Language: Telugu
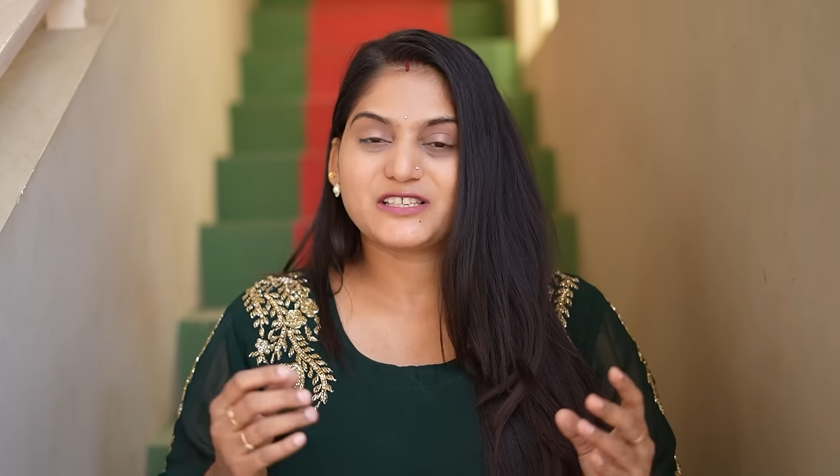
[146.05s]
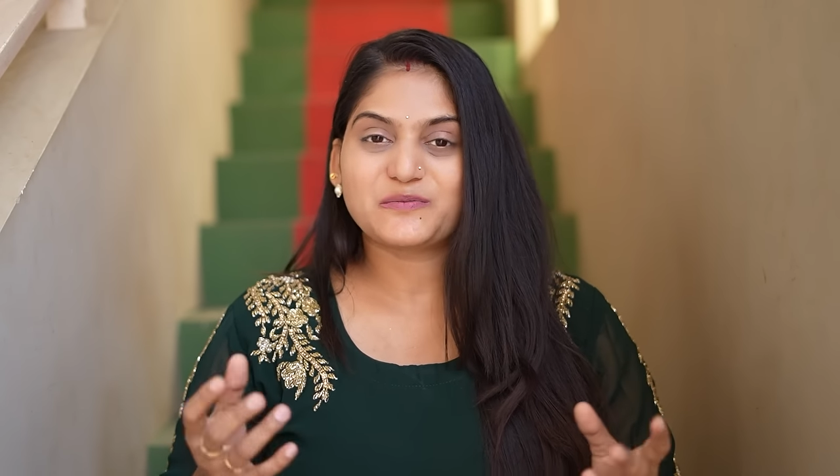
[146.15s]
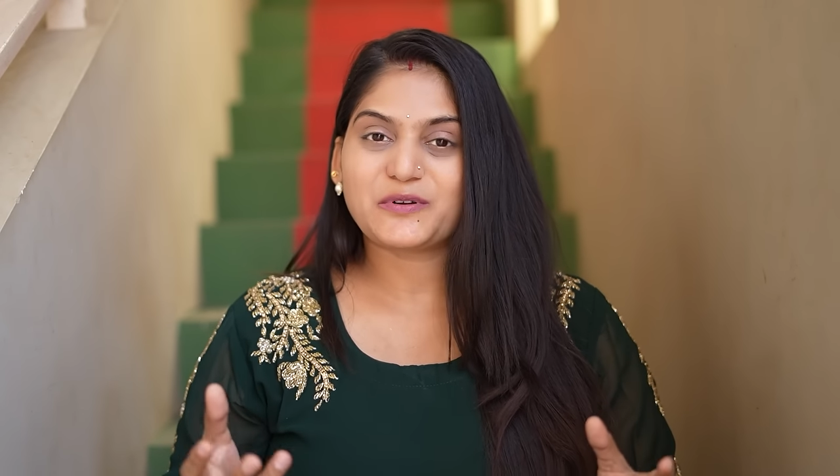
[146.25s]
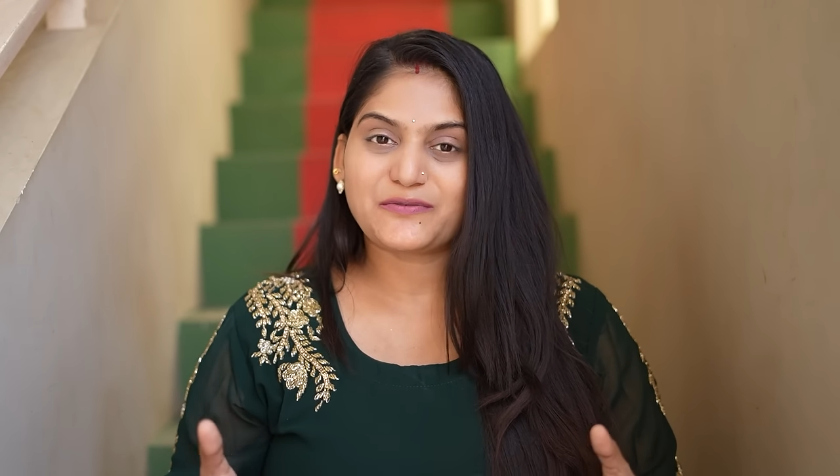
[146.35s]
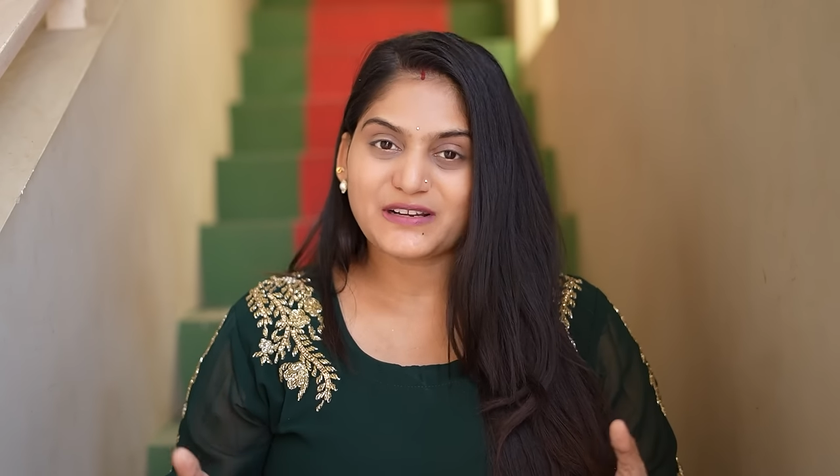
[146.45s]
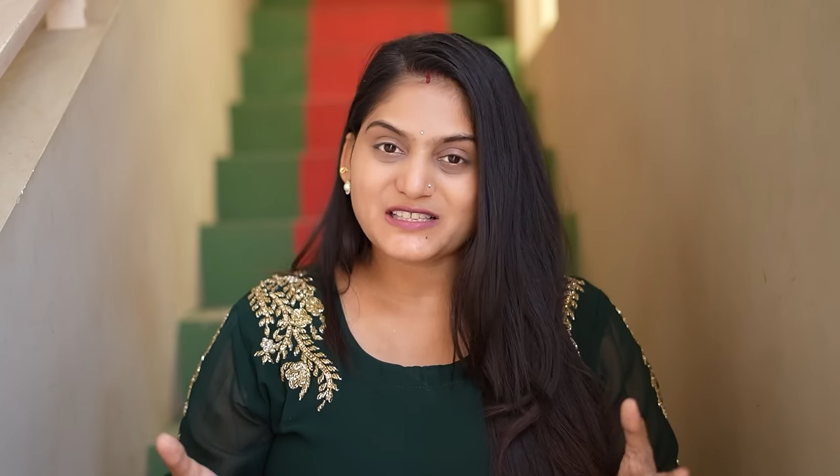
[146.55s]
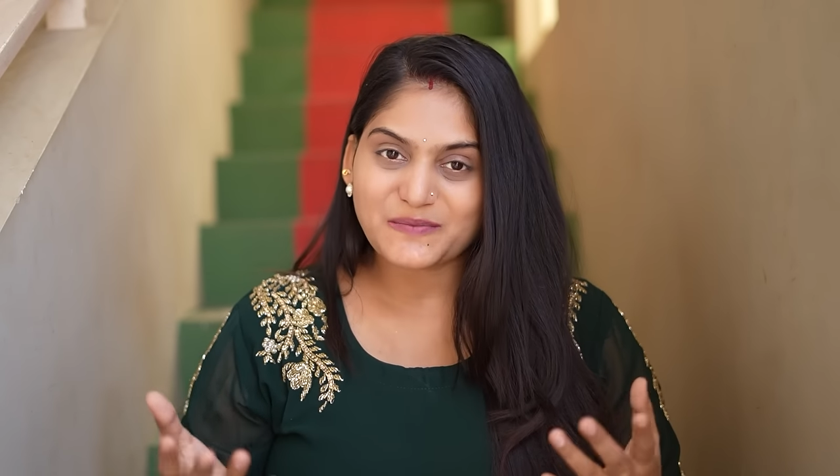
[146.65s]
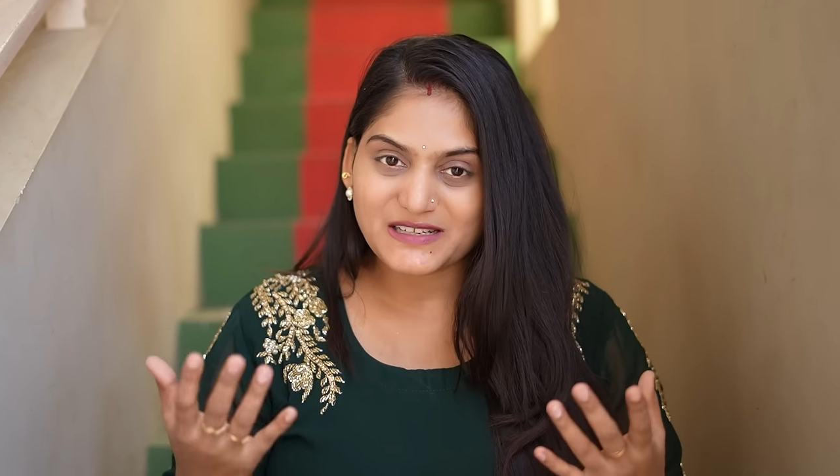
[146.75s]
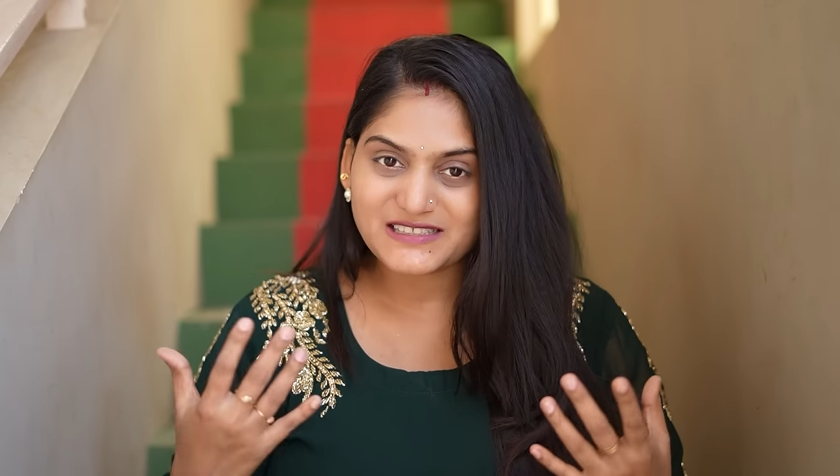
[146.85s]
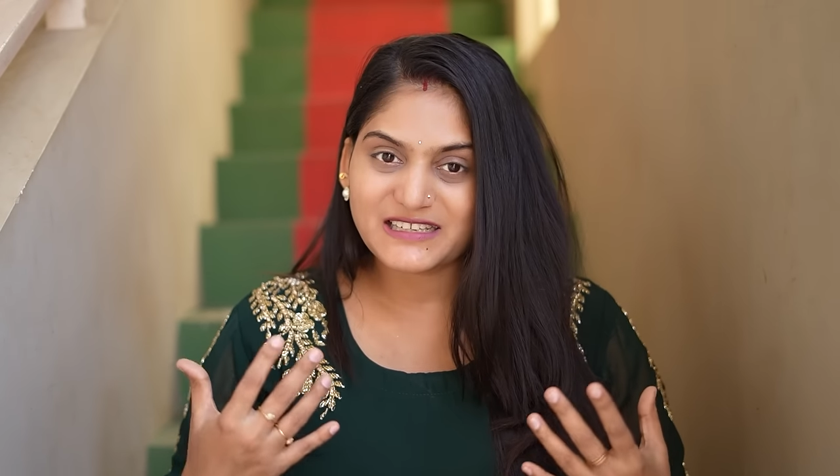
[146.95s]
ఫస్ట్
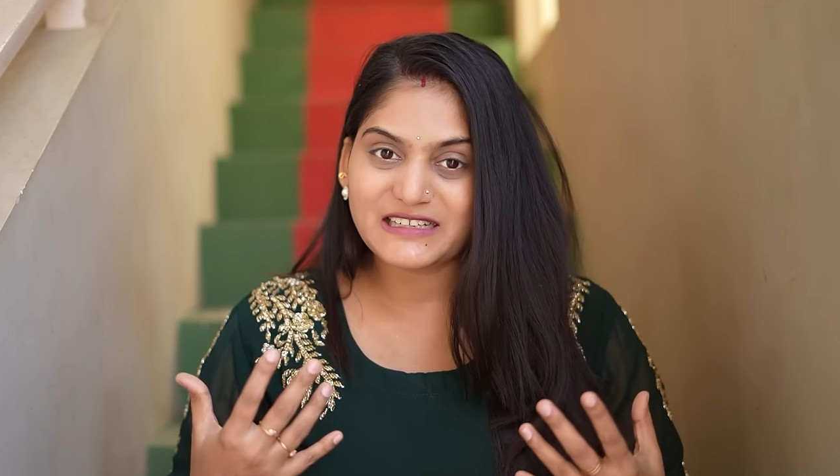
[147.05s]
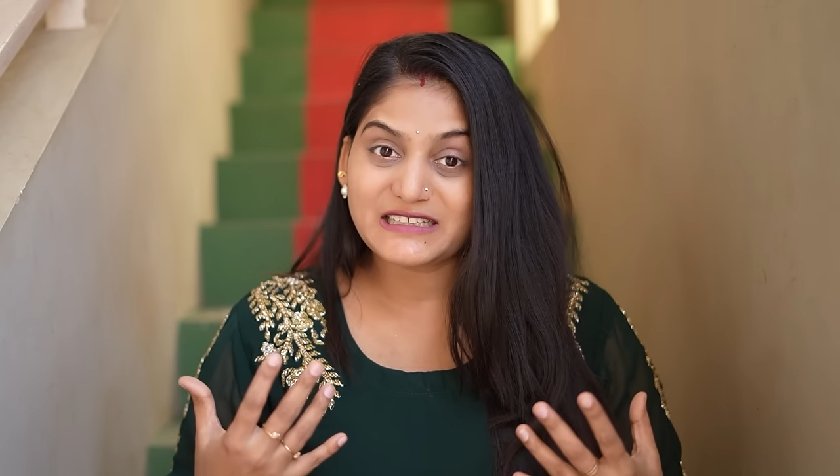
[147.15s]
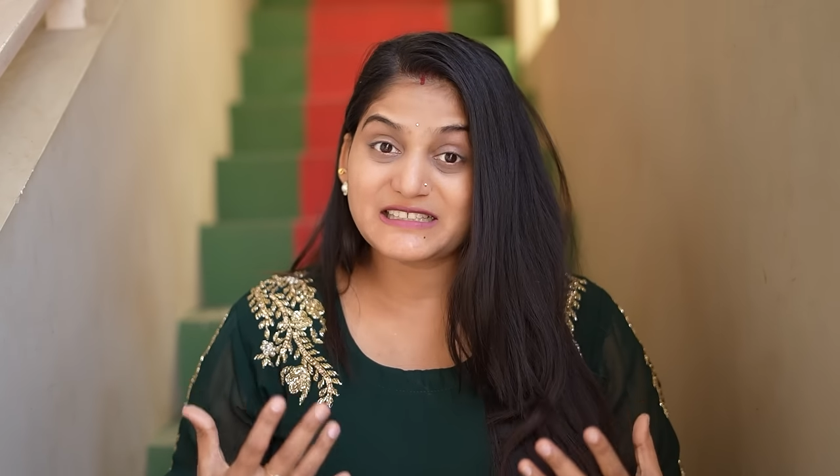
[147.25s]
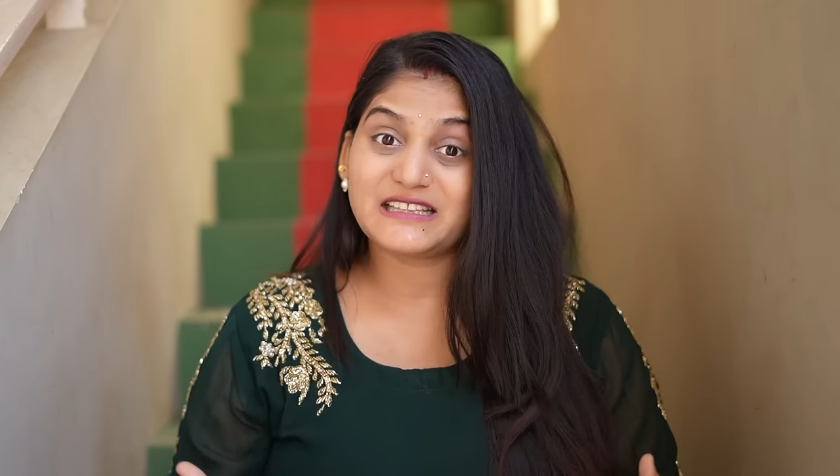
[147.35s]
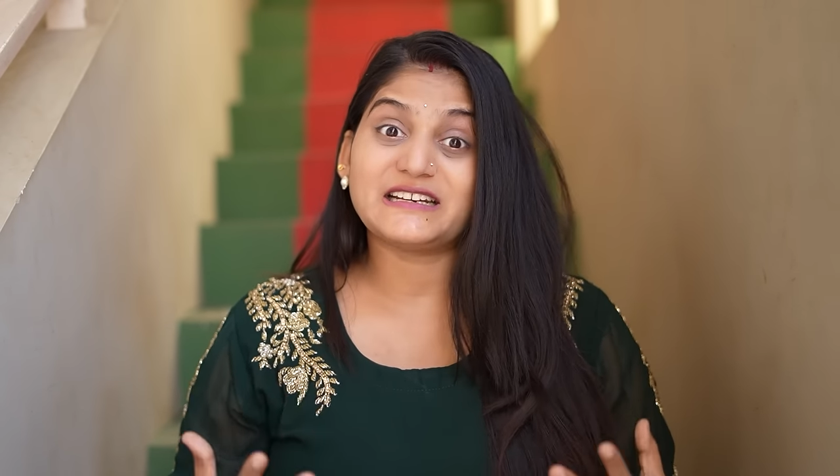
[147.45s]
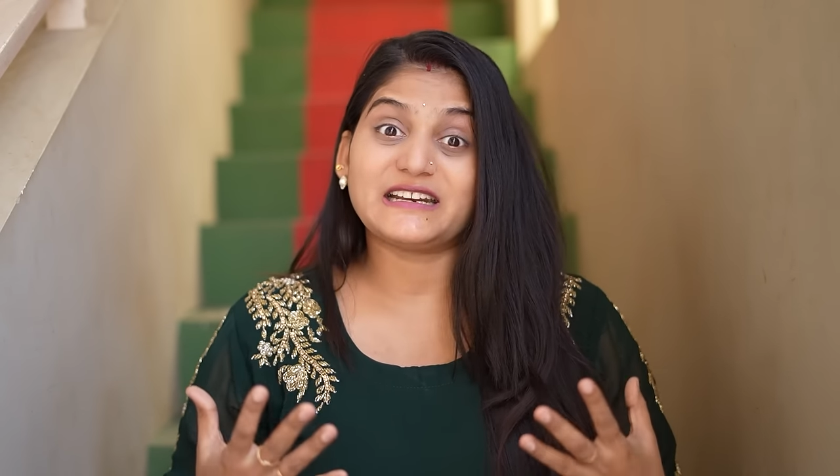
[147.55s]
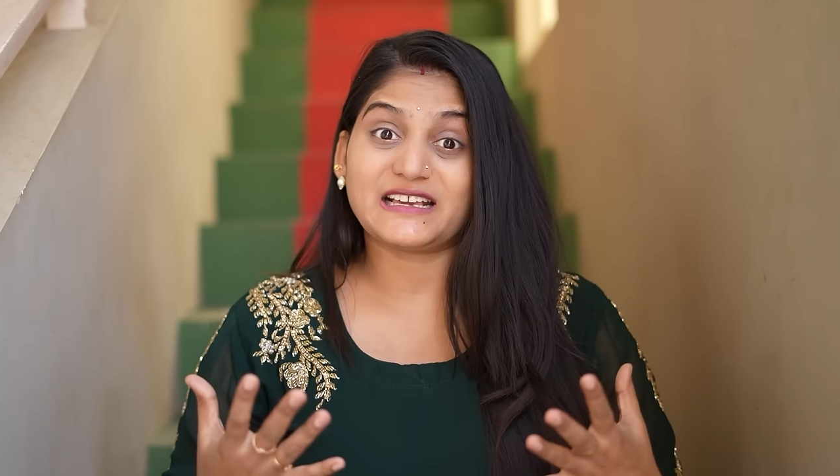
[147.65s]
ప్రిఫరెన్స్ మన స్కిన్కి ఇస్తే